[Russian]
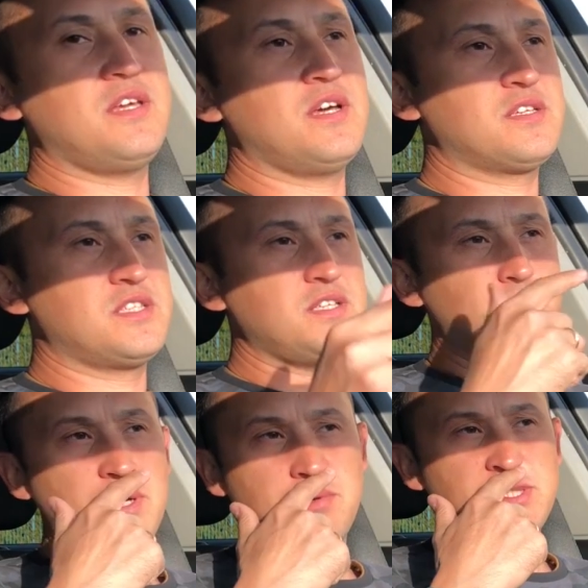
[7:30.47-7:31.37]
я, кстати,
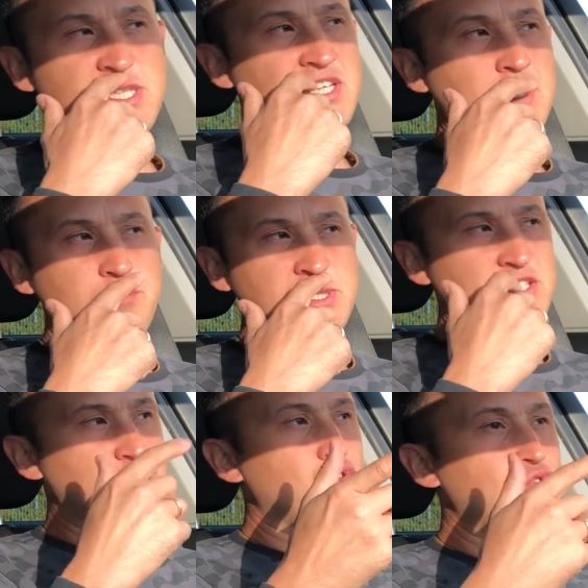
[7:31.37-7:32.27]
поймал себя на
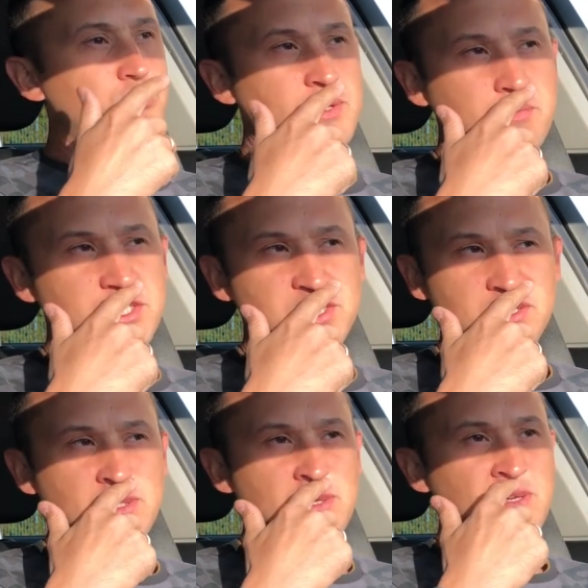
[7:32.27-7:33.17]
мысли, сколько у меня
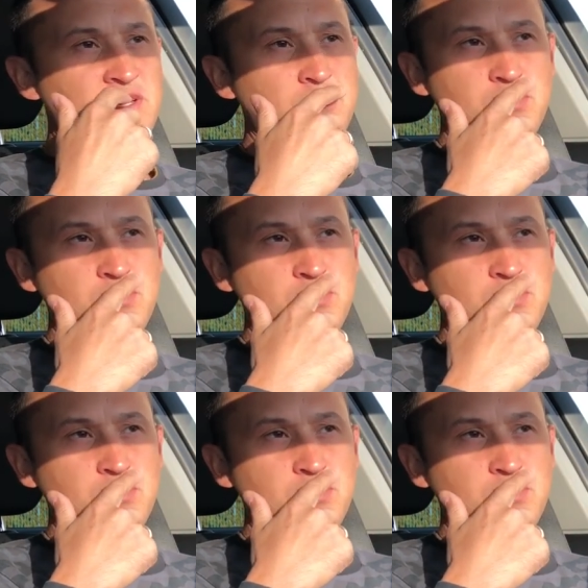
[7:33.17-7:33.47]
машин а,